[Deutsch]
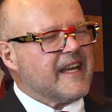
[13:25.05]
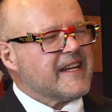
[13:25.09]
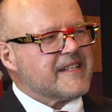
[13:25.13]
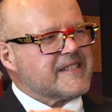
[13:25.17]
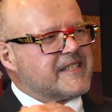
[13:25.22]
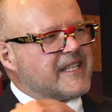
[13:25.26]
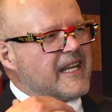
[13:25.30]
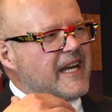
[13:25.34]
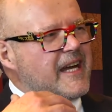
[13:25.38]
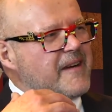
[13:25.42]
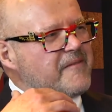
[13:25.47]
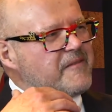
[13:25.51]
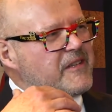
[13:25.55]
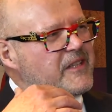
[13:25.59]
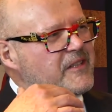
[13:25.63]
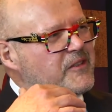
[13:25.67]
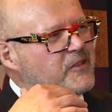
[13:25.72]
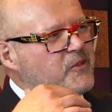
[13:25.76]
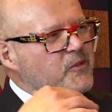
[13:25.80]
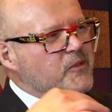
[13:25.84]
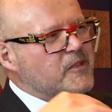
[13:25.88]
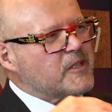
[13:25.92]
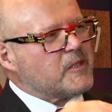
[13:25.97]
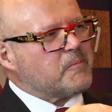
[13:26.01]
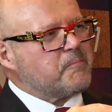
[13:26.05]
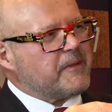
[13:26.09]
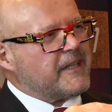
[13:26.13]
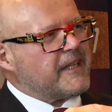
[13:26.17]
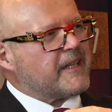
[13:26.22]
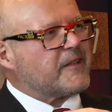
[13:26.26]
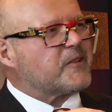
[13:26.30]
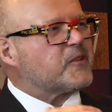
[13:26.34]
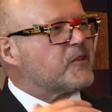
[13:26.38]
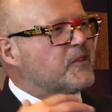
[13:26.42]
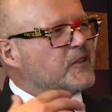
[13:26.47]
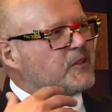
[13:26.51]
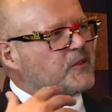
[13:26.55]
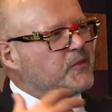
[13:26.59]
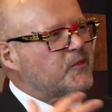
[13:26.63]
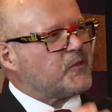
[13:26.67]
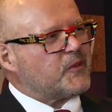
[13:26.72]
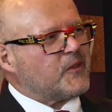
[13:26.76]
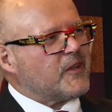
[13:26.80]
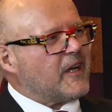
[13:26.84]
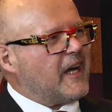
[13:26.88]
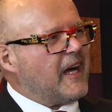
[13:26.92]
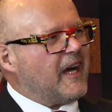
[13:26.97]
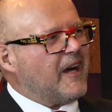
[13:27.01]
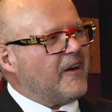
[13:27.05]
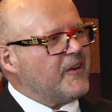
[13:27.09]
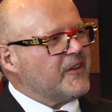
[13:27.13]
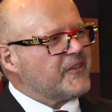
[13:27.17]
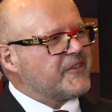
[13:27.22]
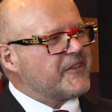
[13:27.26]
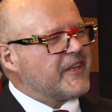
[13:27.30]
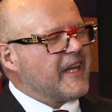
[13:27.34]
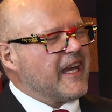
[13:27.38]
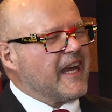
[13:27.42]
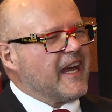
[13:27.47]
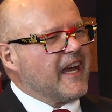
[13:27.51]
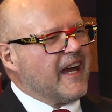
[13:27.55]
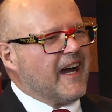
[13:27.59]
Sie haben einen Durchblick durchs Führerhaus.